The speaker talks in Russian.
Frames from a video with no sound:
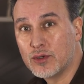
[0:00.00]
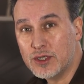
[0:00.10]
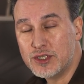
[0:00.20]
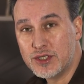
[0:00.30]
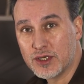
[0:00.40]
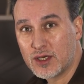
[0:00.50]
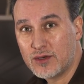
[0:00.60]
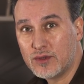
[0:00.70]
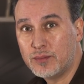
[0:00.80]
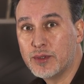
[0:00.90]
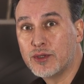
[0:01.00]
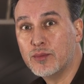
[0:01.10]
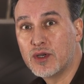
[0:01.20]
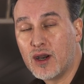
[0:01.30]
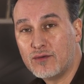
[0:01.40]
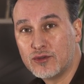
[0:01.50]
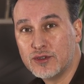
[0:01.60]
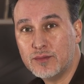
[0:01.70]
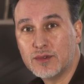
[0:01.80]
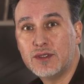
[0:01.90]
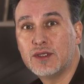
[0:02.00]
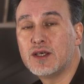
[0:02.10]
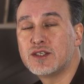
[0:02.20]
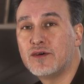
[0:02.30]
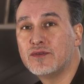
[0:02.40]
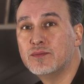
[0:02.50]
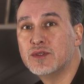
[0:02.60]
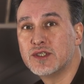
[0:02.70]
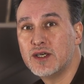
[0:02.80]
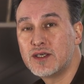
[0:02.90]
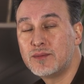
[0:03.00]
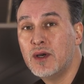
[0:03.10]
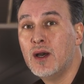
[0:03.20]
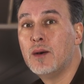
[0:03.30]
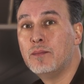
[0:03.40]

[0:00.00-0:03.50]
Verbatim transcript: с Ольгой Чиненковой, питомниководом и ландшафтным дизайнером